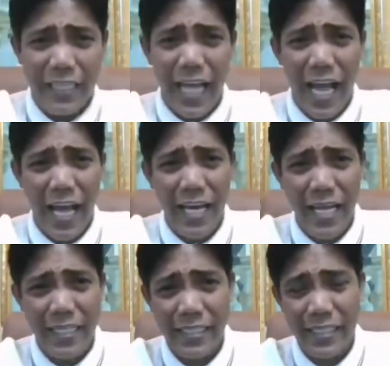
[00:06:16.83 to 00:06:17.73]
aking
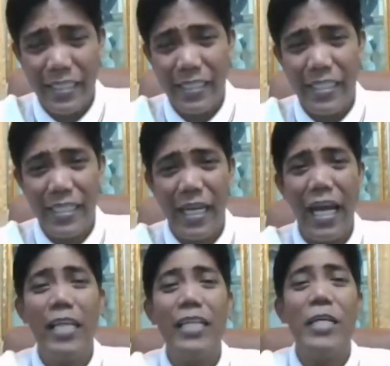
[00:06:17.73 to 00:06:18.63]
tahanan.
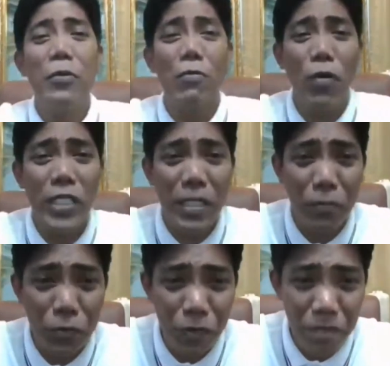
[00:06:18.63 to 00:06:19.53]
Ay hindi ho bukal
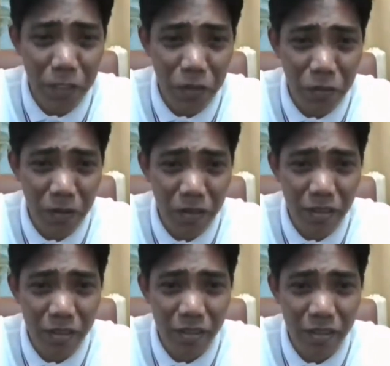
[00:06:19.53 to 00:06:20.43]
sa puso ang
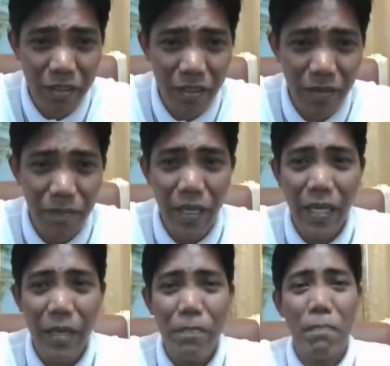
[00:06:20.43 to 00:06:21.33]
pagtulong.
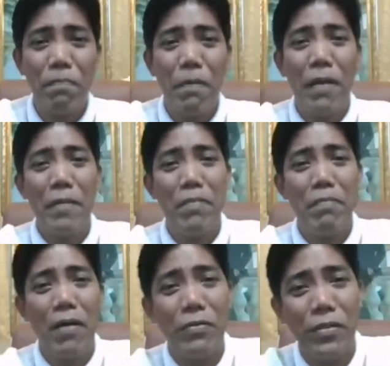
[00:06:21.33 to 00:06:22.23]
May
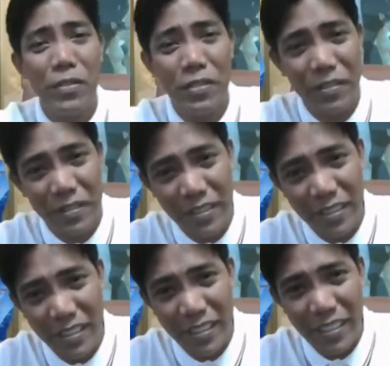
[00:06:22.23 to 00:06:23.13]
pagpapaimbabaw ho 'yon.
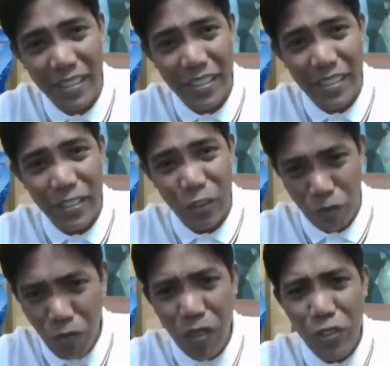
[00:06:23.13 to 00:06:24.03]

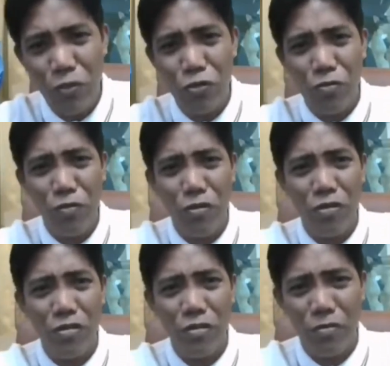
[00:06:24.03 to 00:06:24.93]
Subukan niyo 'yung
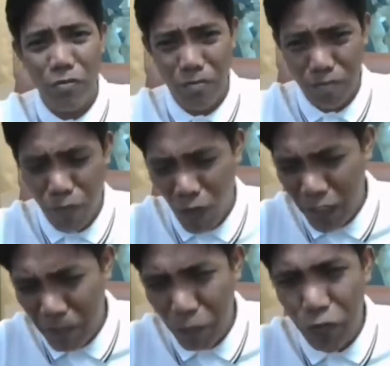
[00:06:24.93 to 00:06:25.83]
tumunong, yung
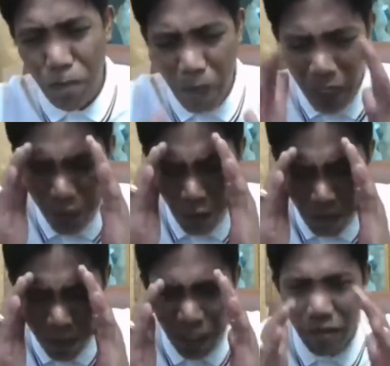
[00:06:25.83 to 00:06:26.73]
bukal sa puso, pikit
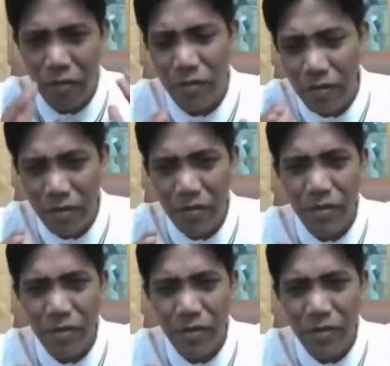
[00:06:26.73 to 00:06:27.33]
niyo yung mata niyo.